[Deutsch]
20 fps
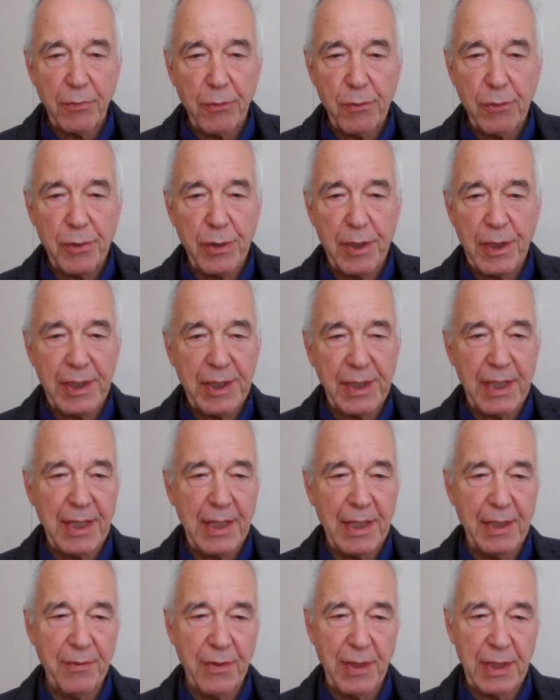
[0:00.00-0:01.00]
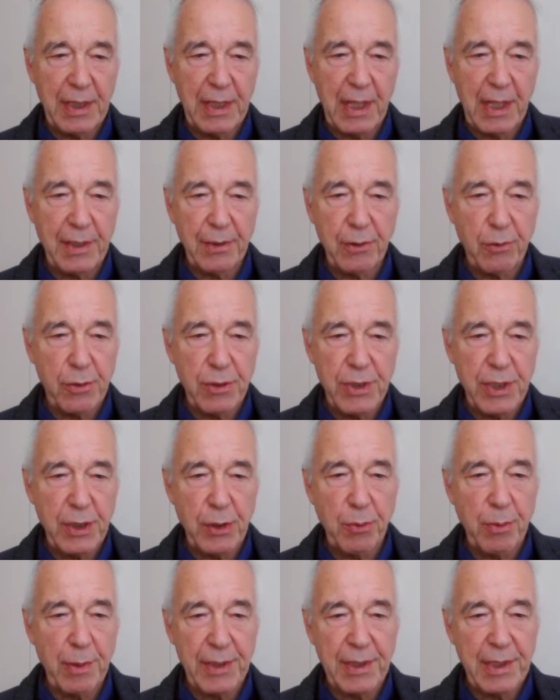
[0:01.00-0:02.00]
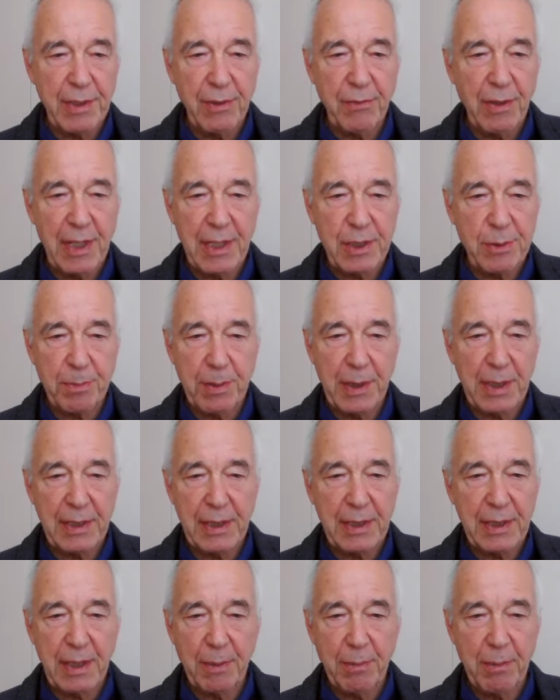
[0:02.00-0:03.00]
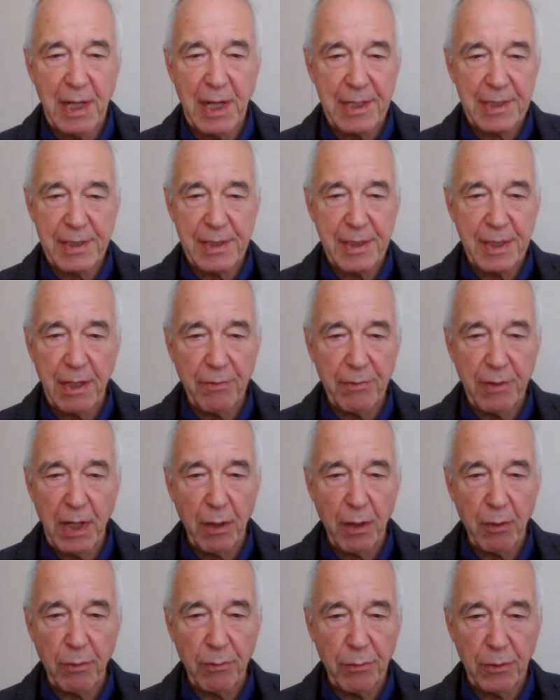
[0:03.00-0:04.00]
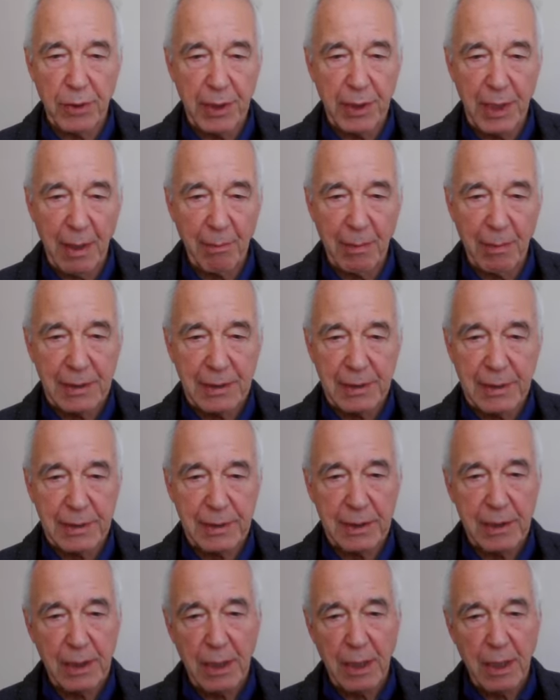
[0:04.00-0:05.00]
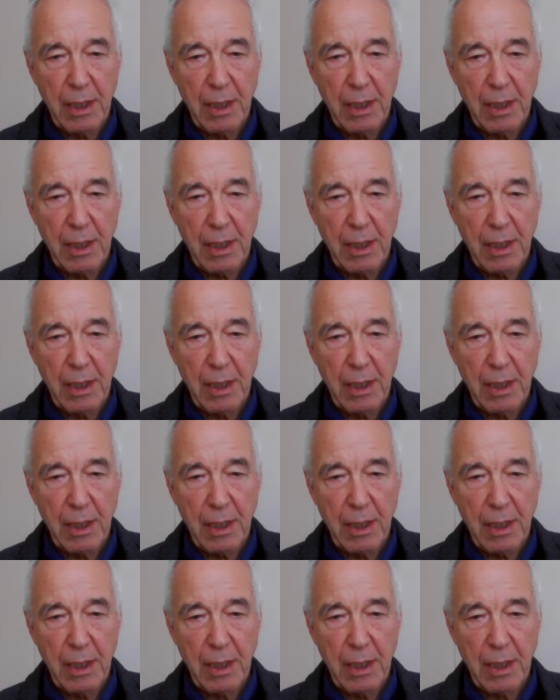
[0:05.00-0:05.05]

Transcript: Gefühlen getriggert werden kann durch situative Aspekte der belastenden Erfahrung von damals,